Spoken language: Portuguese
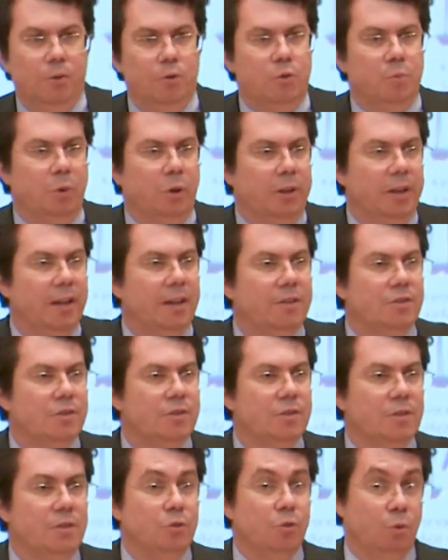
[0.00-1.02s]
com os
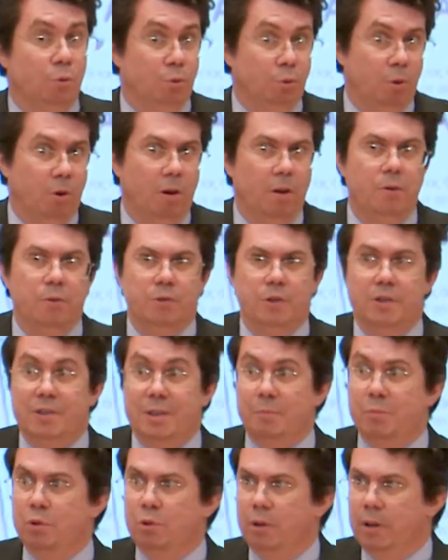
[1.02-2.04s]
poderes instrutórios
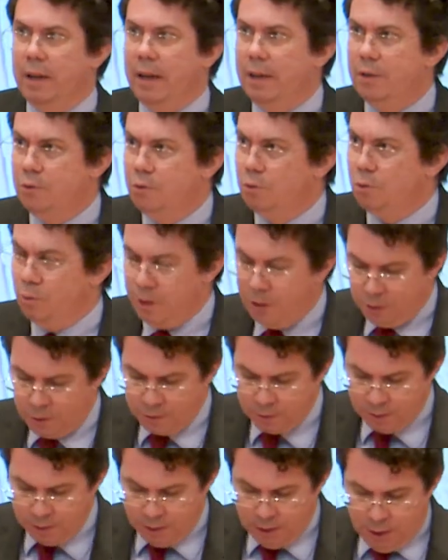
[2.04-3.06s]
excepcionais do
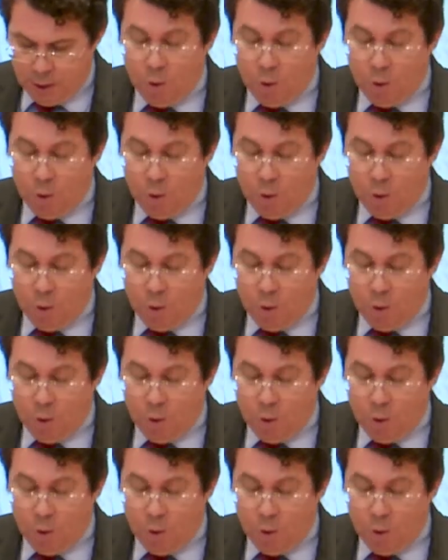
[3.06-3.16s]
juiz,